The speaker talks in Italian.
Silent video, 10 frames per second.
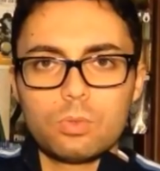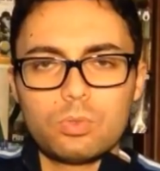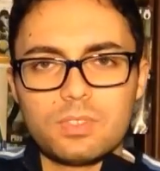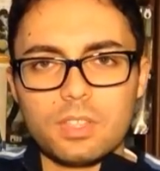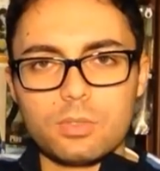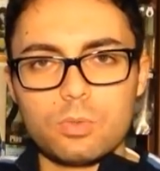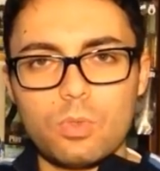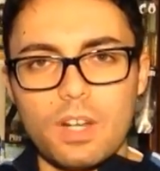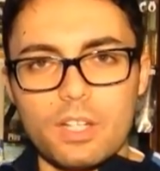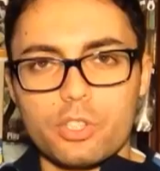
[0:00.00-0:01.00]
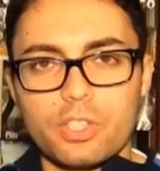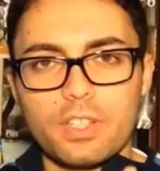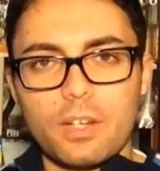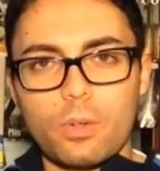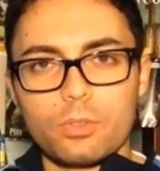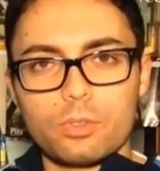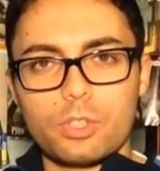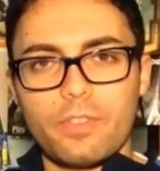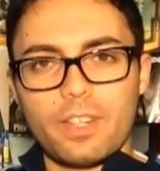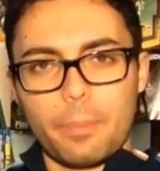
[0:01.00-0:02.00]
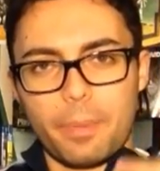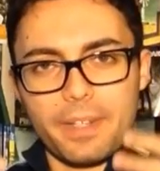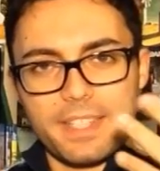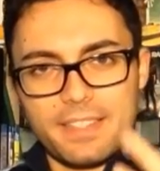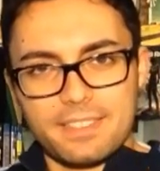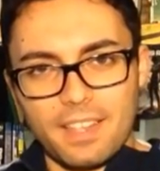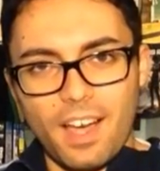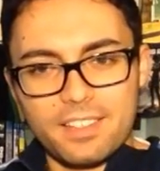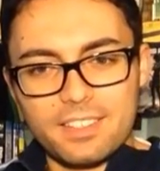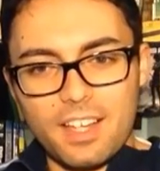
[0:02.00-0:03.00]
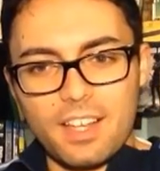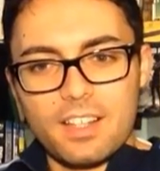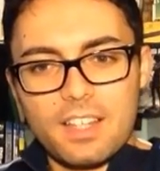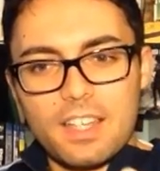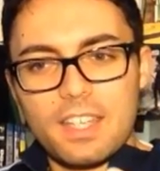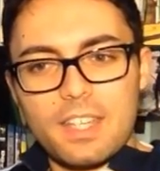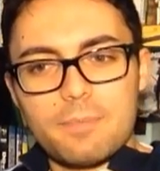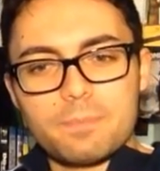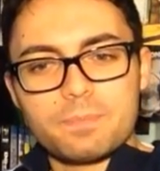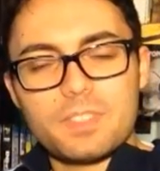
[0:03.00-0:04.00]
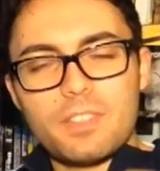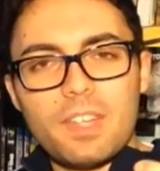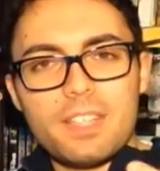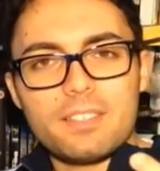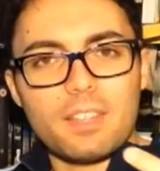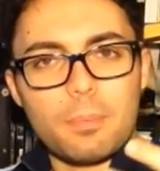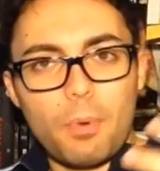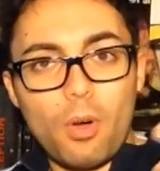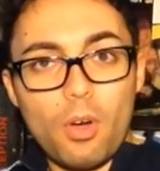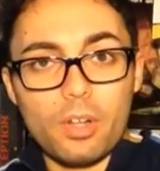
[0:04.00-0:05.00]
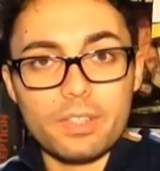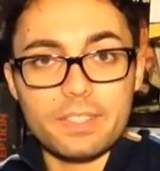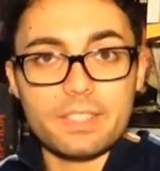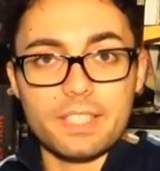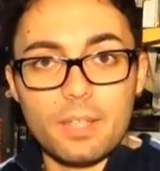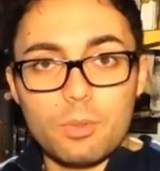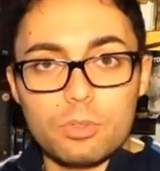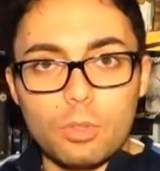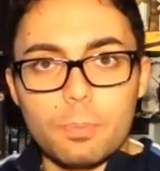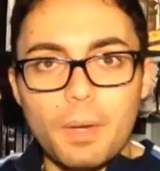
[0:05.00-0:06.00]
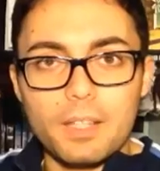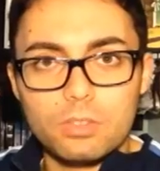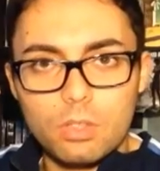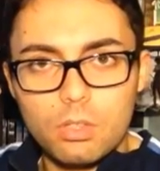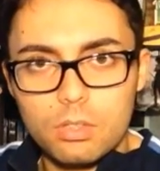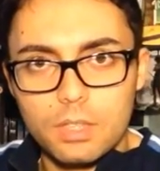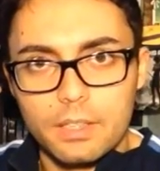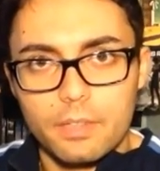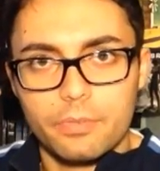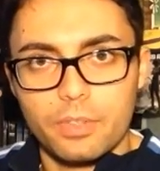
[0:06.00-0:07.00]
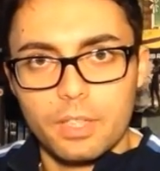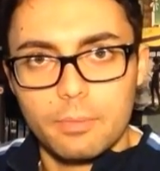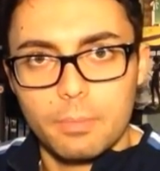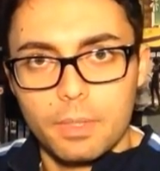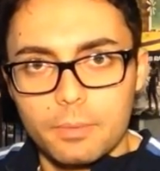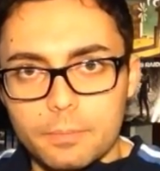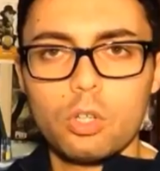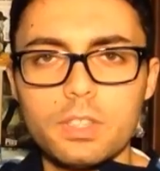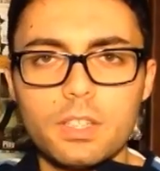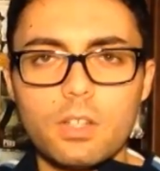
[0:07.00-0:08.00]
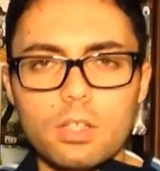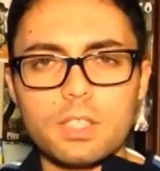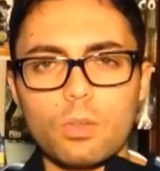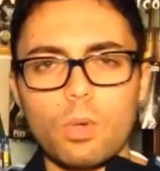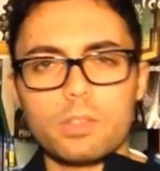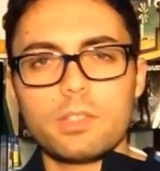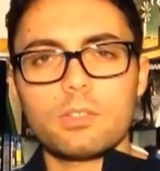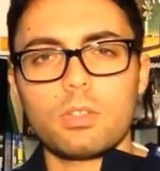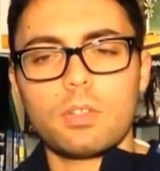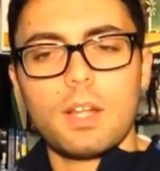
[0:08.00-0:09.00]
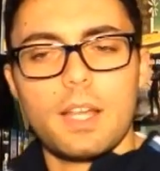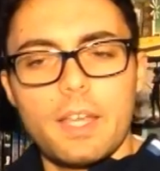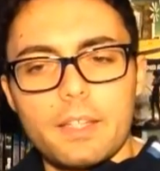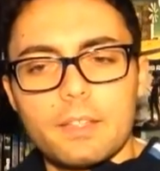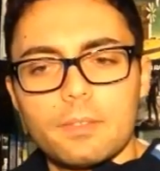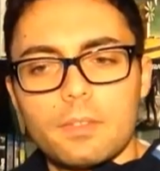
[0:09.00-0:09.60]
tutta sua la scena quando ci viene presentata e diventa poi di seguito padrona del film. Ogni cosa ruota intorno a lei